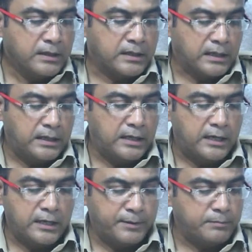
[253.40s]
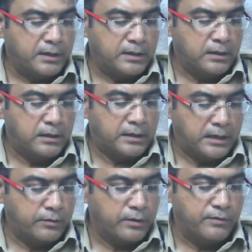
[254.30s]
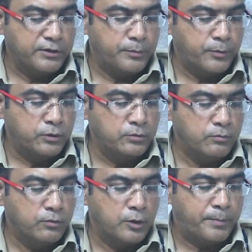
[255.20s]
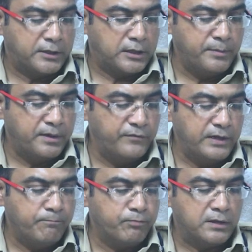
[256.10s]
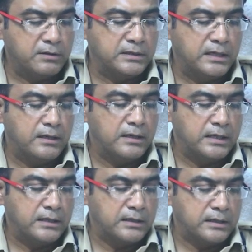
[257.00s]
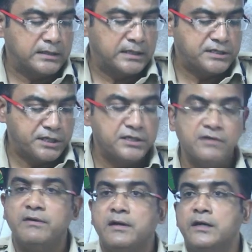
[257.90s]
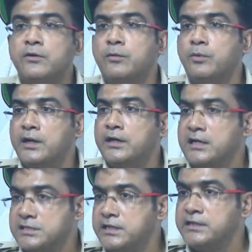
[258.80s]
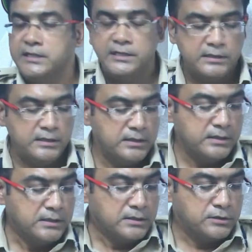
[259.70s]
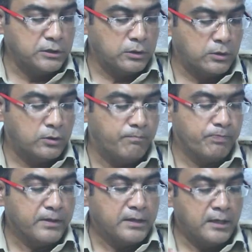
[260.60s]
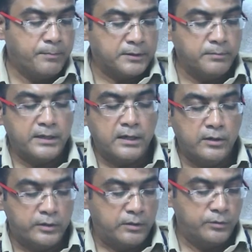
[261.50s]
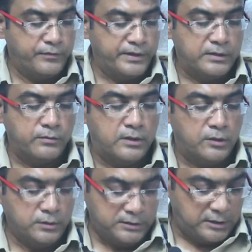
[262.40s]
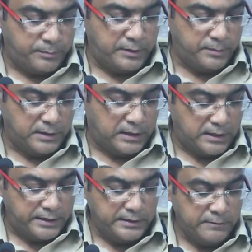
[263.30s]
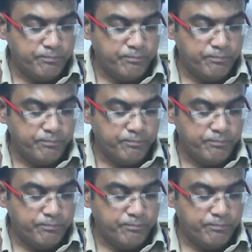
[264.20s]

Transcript: ఈ కల్లా హరిపద్మ రాఘవరావు అని చెప్పి ఒకడు ఒకడు పట్టాభి రవి తర్వాత కట్టా చిరంజీవి అనే ఒక ముగ్గురిని అరెస్ట్ చేయడం జరిగింది దీంట్లో ఈ పద్మరాఘవరావు ఎవడైతే ఉన్నాడో ఇతని పేరు మీద ఆల్రెడీ